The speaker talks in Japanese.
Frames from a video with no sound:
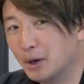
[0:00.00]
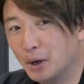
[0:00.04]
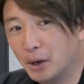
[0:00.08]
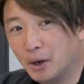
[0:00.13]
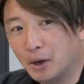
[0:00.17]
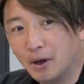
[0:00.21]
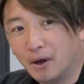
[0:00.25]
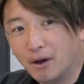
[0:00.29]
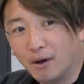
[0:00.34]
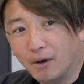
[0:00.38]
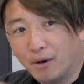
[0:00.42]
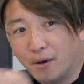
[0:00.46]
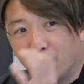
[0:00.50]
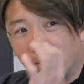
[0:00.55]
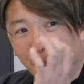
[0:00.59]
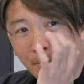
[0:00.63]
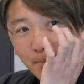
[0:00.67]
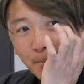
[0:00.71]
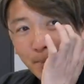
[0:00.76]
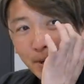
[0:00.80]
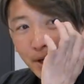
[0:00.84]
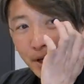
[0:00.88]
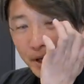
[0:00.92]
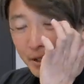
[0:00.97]
けですよね
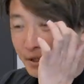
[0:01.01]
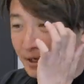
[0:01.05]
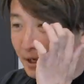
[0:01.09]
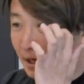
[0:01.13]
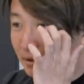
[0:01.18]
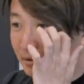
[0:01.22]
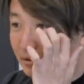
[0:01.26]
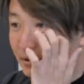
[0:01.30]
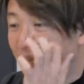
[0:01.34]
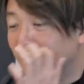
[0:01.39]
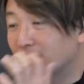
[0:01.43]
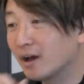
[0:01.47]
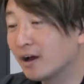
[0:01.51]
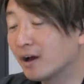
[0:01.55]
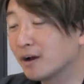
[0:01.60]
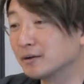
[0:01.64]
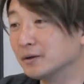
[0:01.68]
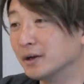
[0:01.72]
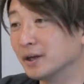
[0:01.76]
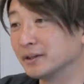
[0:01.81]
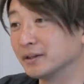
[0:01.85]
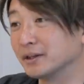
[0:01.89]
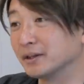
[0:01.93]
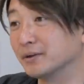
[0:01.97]
めちゃくちゃ長く
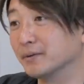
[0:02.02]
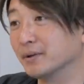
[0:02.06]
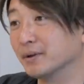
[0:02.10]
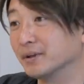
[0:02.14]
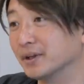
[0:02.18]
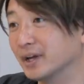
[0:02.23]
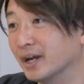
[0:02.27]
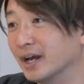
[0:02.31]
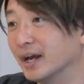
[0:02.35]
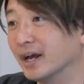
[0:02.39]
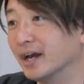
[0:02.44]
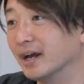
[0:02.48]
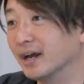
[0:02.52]
なってきてますね